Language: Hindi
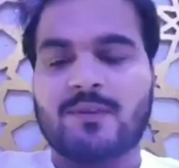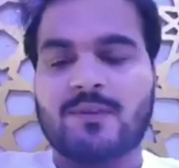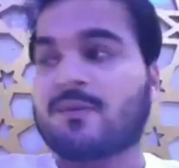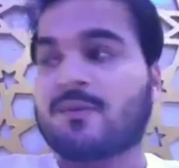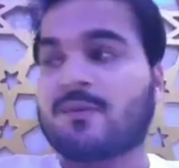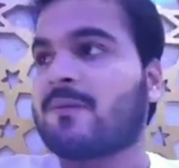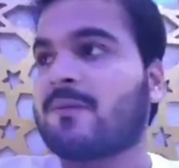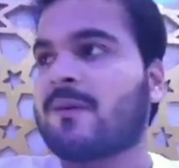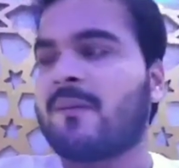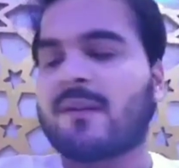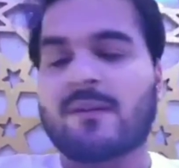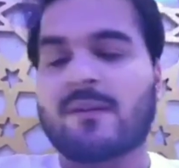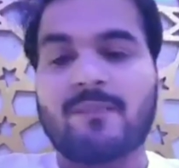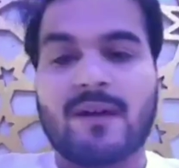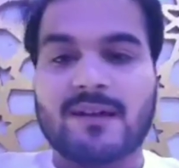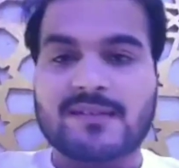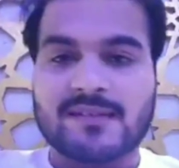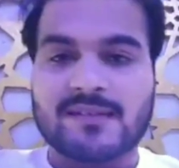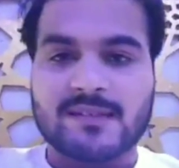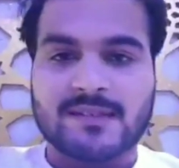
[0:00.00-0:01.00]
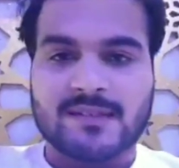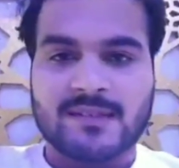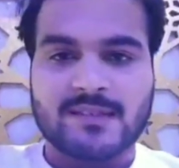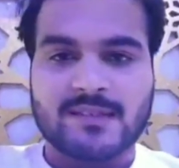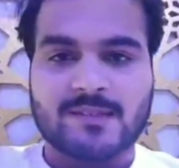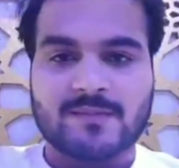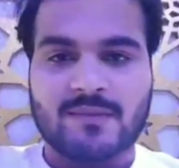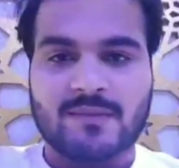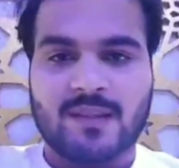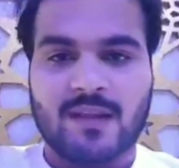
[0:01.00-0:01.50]
केहू के भी हमारा बात से
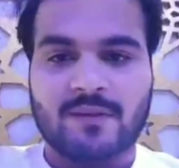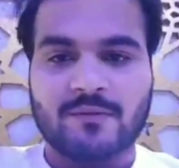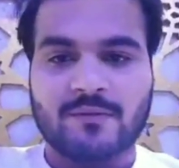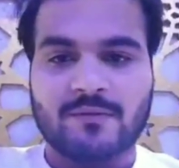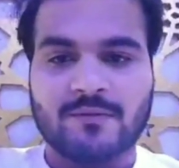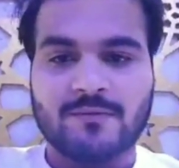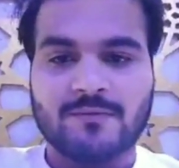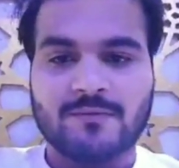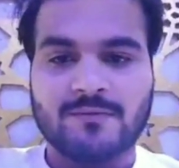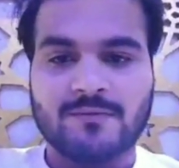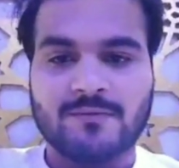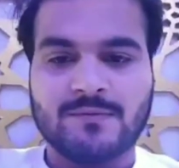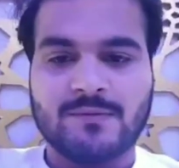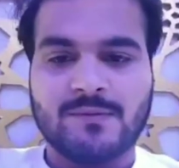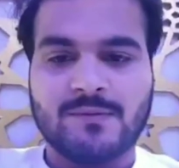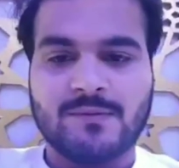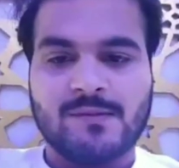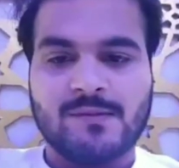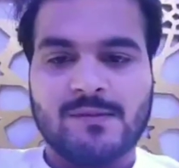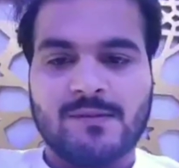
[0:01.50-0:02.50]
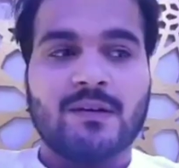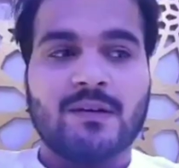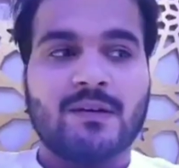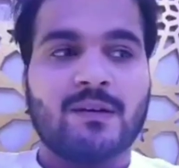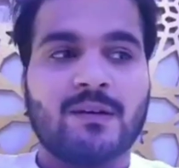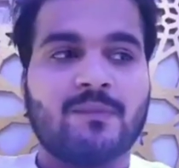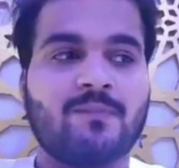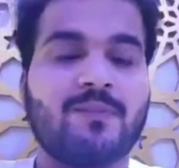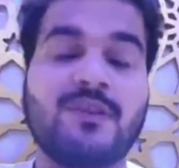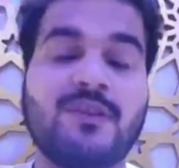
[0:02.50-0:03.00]
ठेस लागू
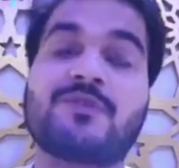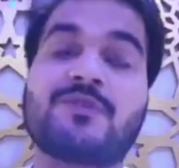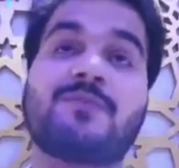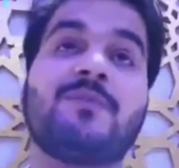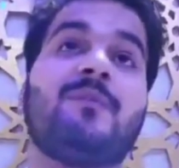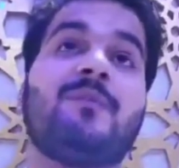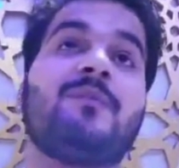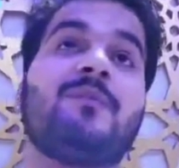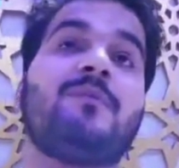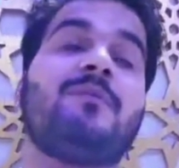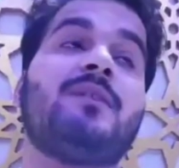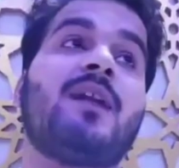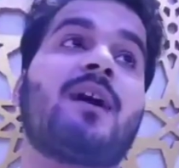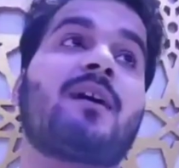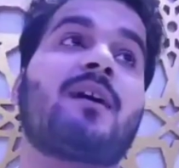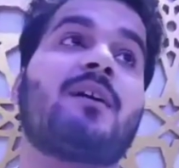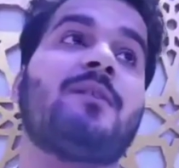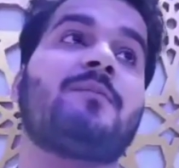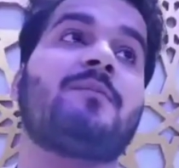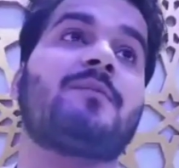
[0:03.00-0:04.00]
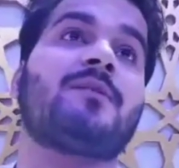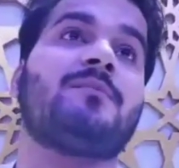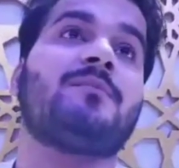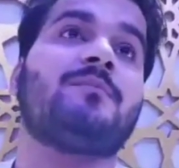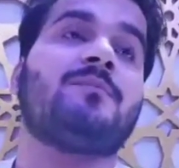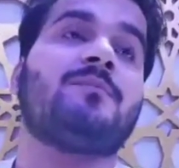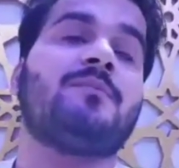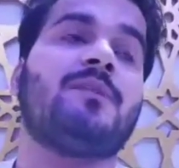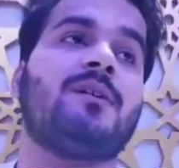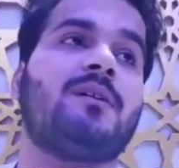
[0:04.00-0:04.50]
बीच में हम ये भी ना कह कि
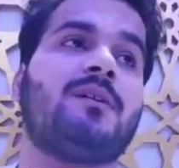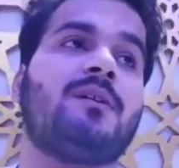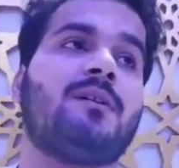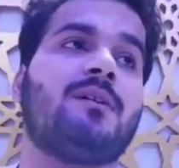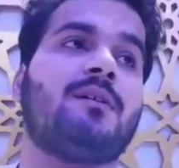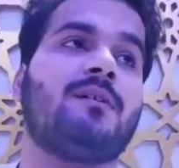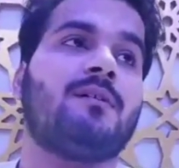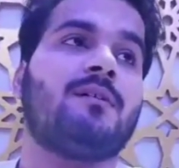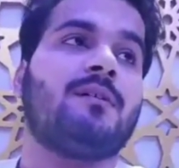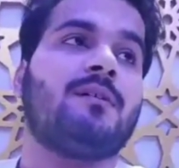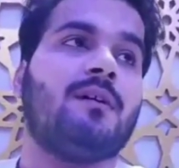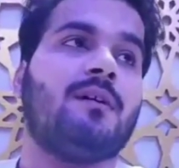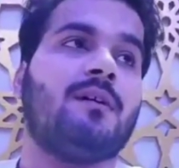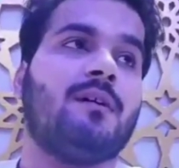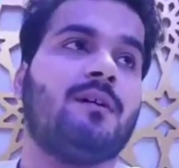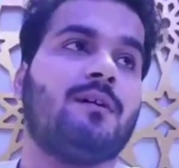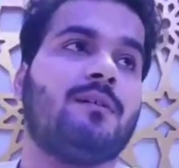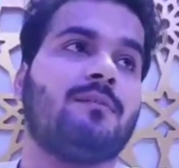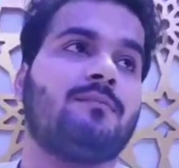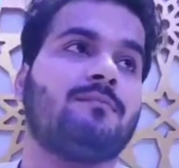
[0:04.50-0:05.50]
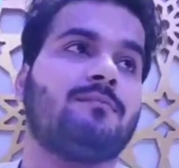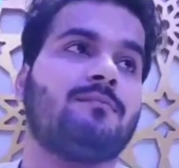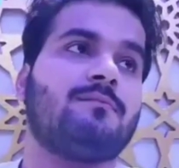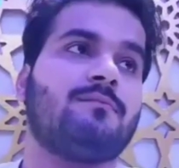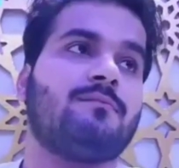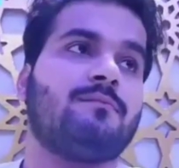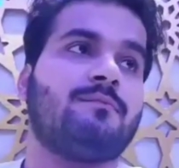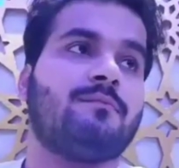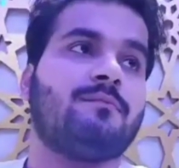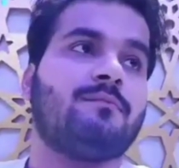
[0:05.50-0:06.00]
हम आ, आ,
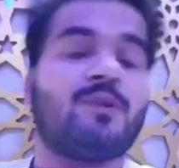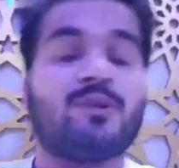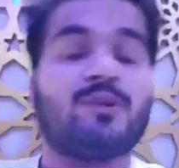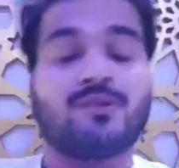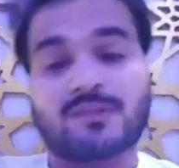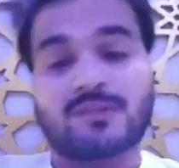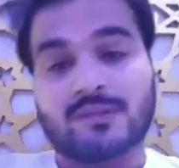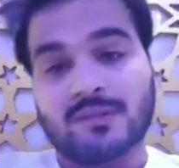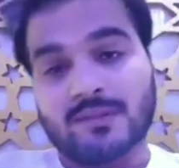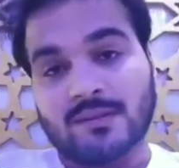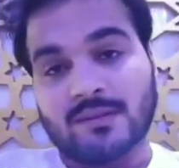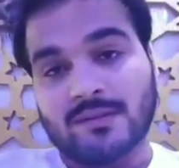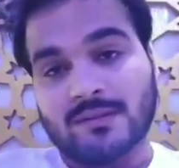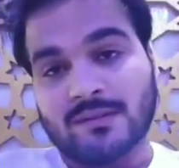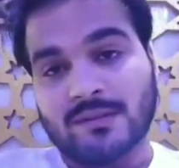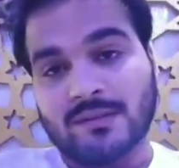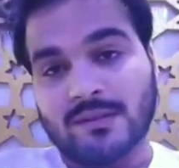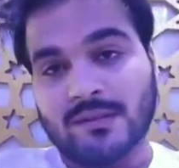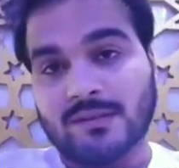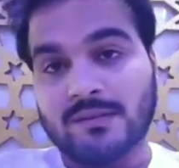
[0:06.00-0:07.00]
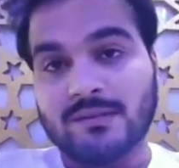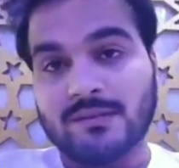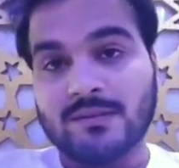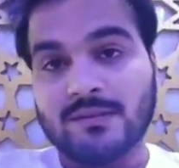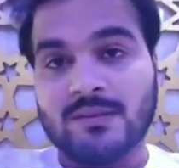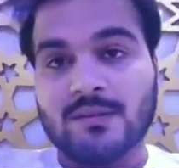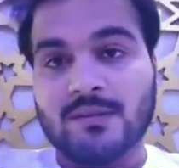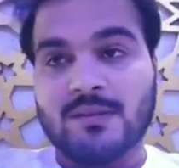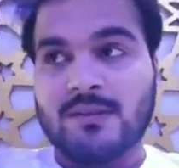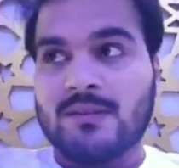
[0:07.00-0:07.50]
बहुत ही
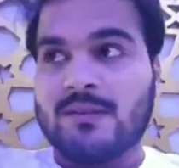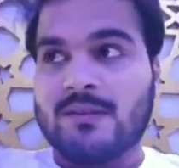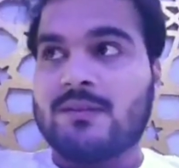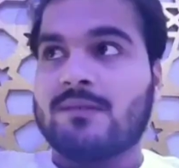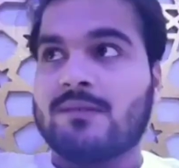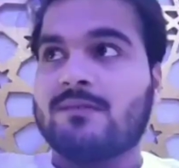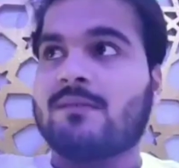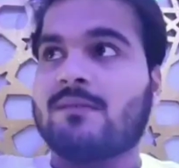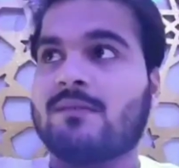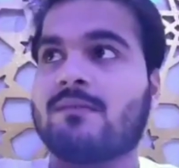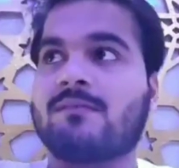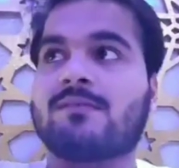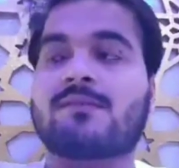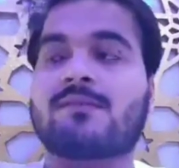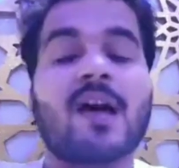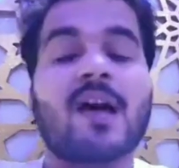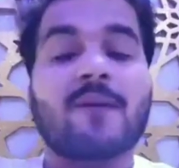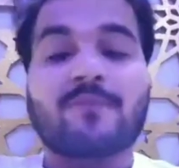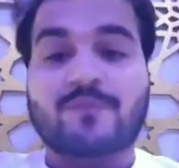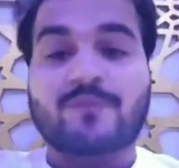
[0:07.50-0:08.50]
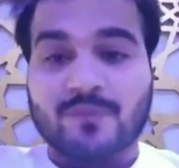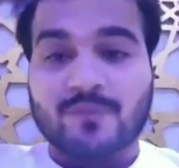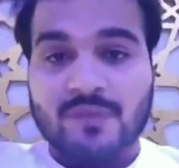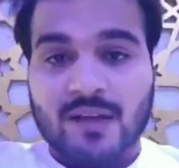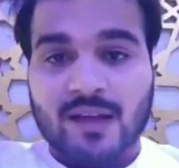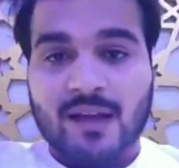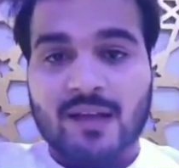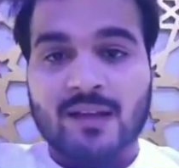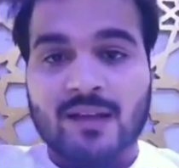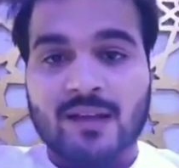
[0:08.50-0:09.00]
हम साफ सुथरा
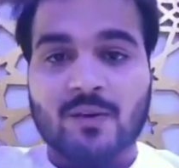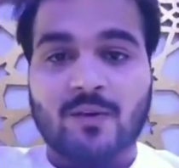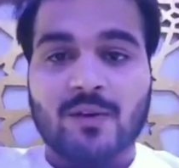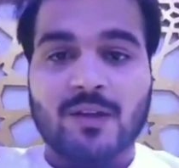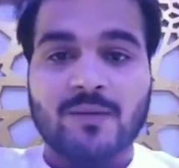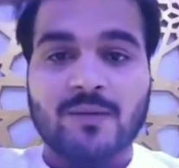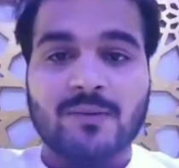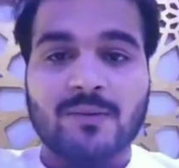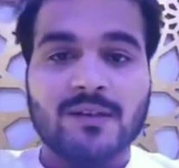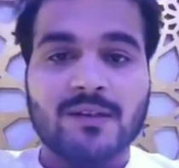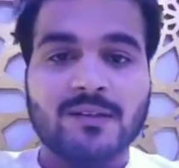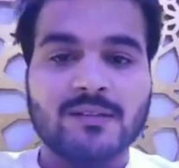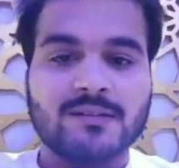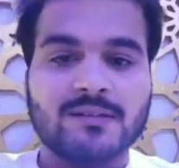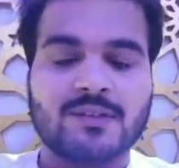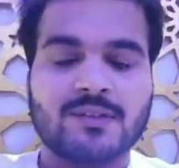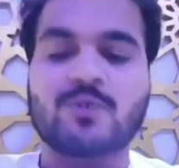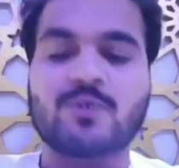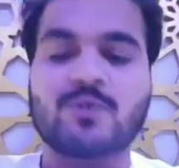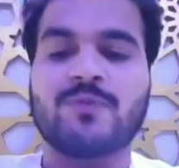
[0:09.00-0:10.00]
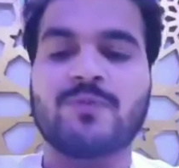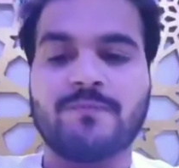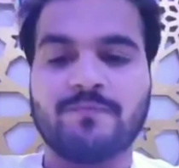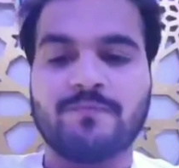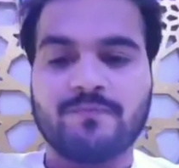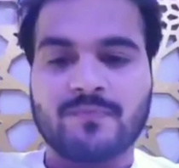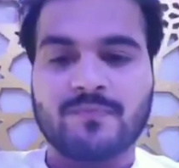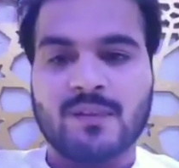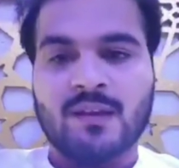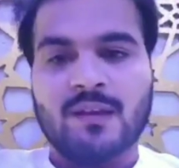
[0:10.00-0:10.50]
गाना गोले बनी या जो भी
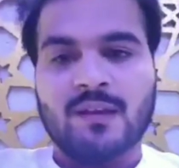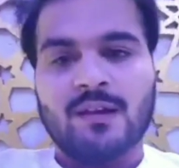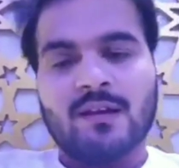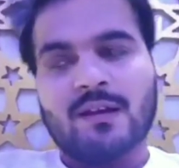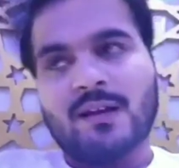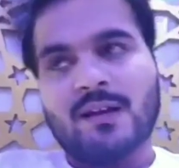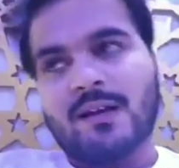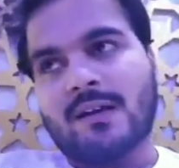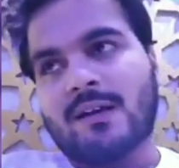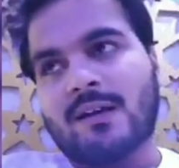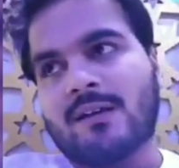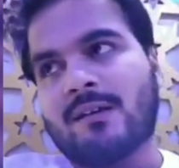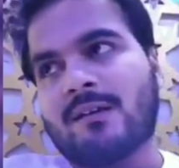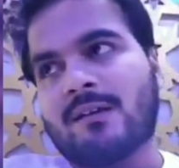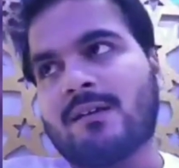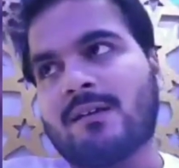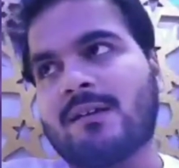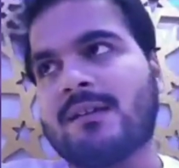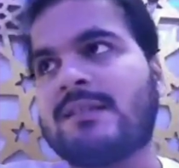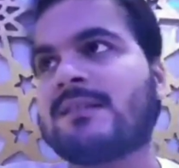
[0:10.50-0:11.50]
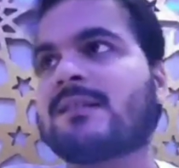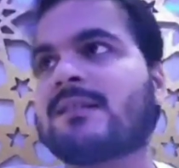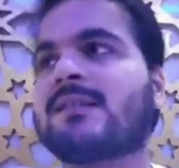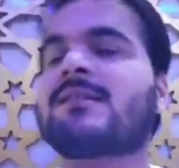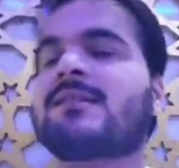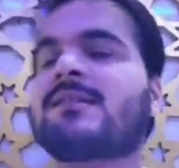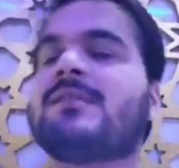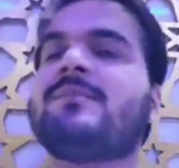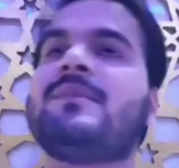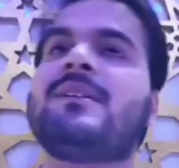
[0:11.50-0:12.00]

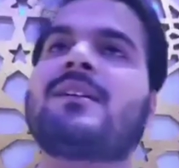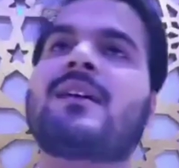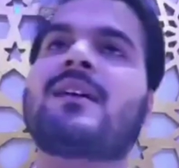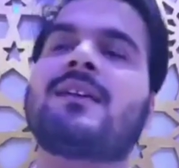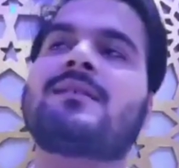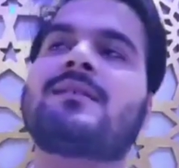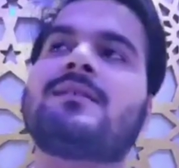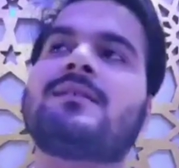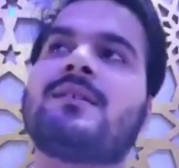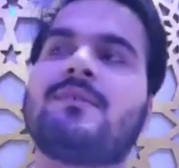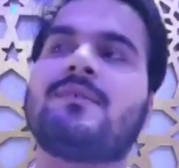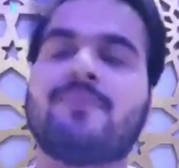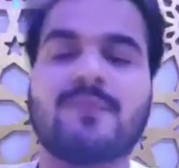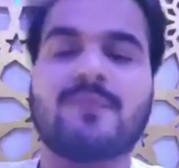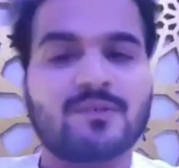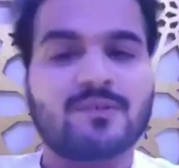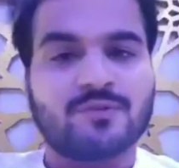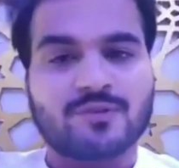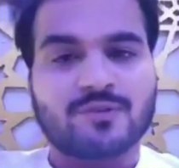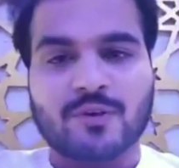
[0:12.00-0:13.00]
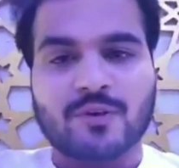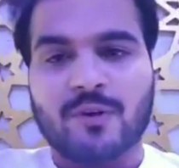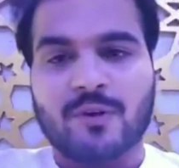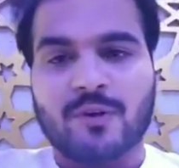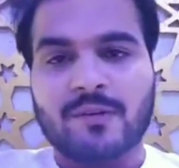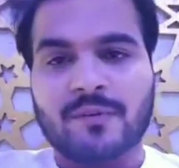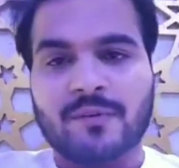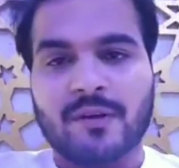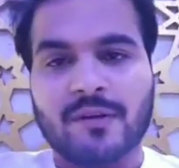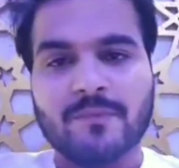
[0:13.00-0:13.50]
इंटरटेनमेंट खातिर हम भी कुछ
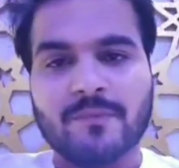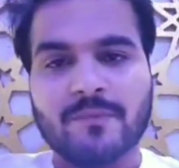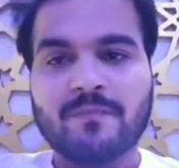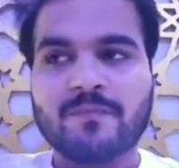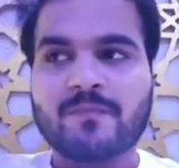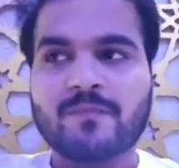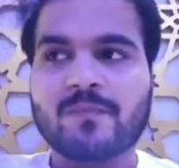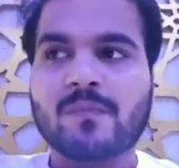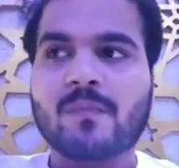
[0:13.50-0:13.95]
गोले बनी